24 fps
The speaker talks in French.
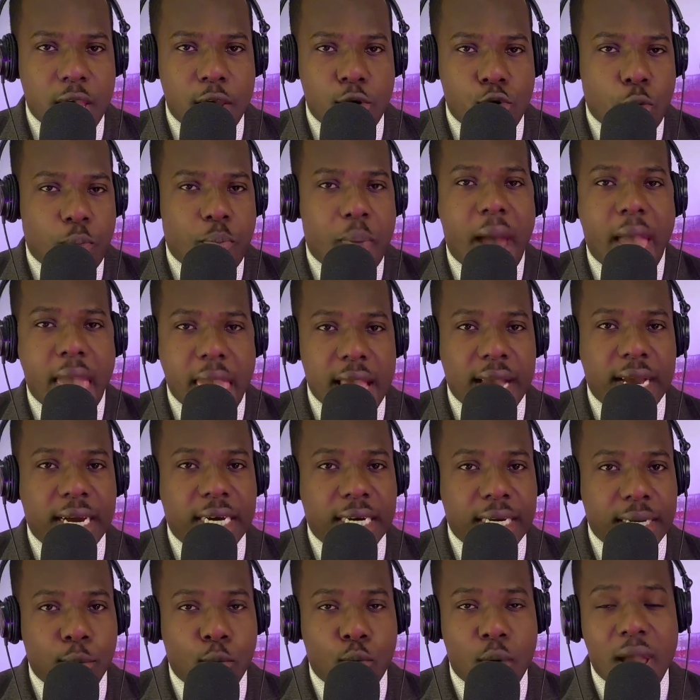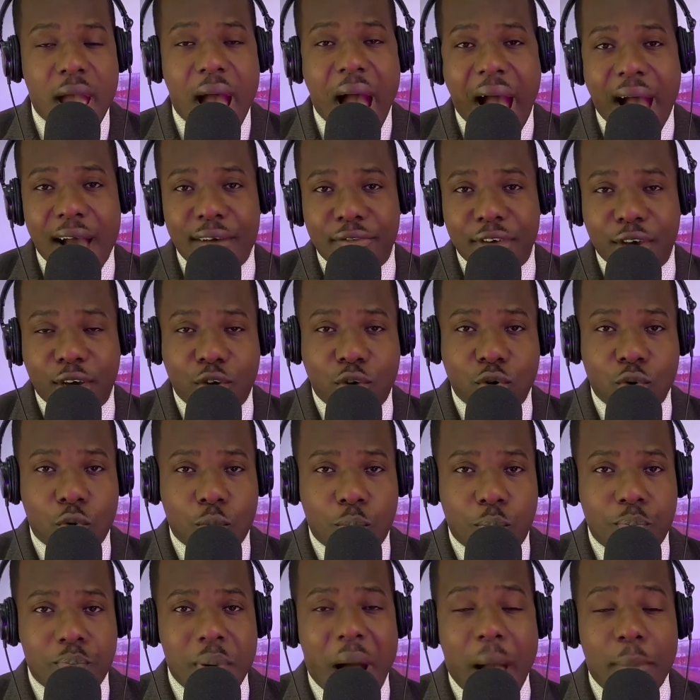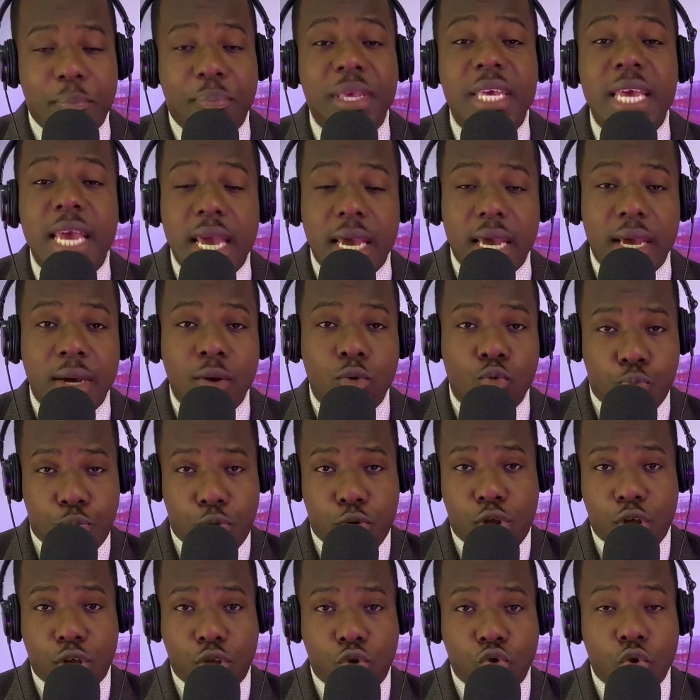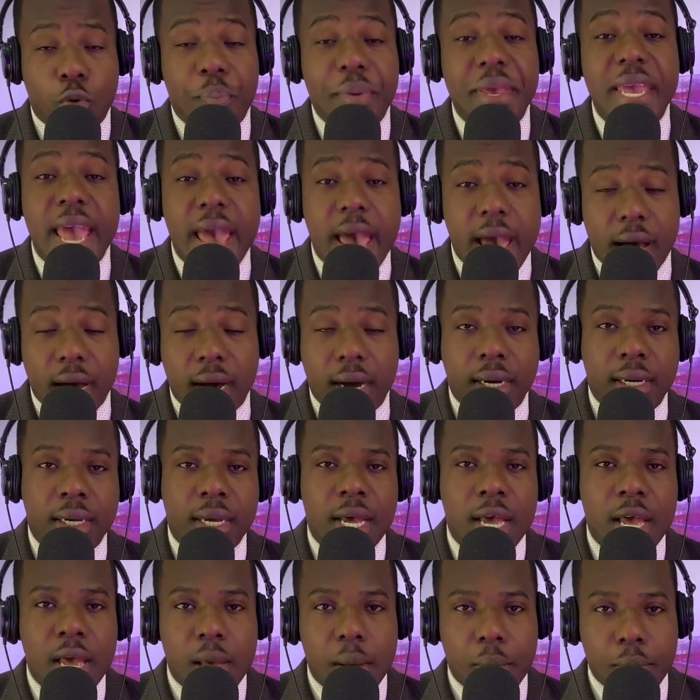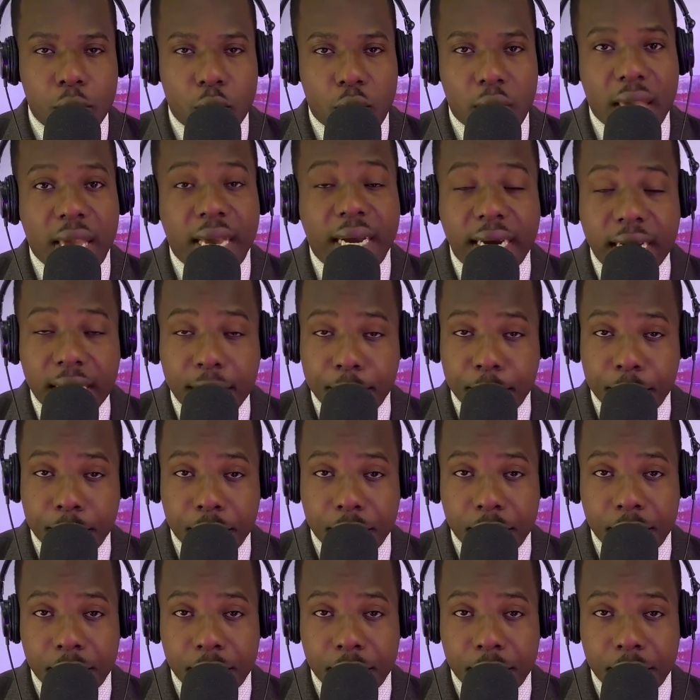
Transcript: il pas écrit moi avec un papier, peut-être une pierre, mais il écrit,